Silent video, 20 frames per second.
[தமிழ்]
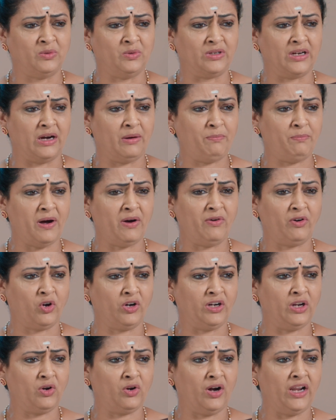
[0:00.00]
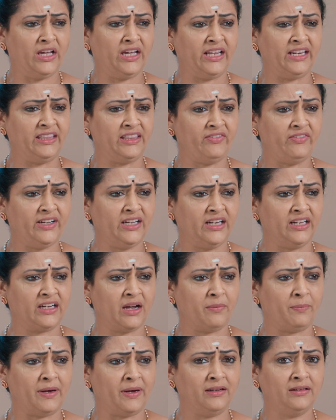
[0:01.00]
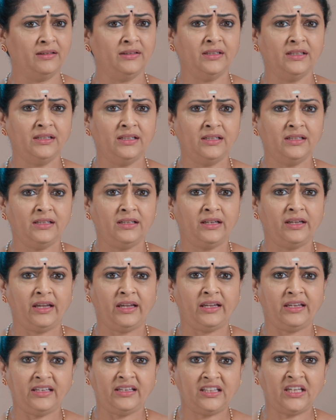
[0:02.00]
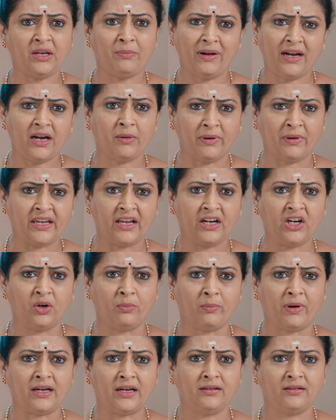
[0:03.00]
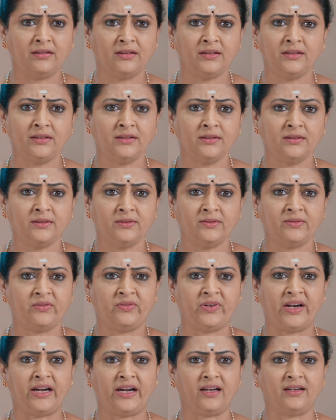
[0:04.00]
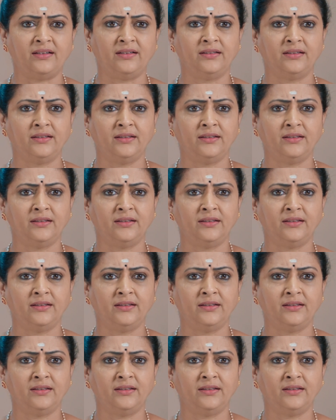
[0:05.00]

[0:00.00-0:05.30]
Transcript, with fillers: உங்க அப்பாவை கொண்ட கொலகாரி இந்த வீட்டுல இருக்காப்பா இதுக்கு மேல நாம இங்க இருக்கணுமா வேண்டாம்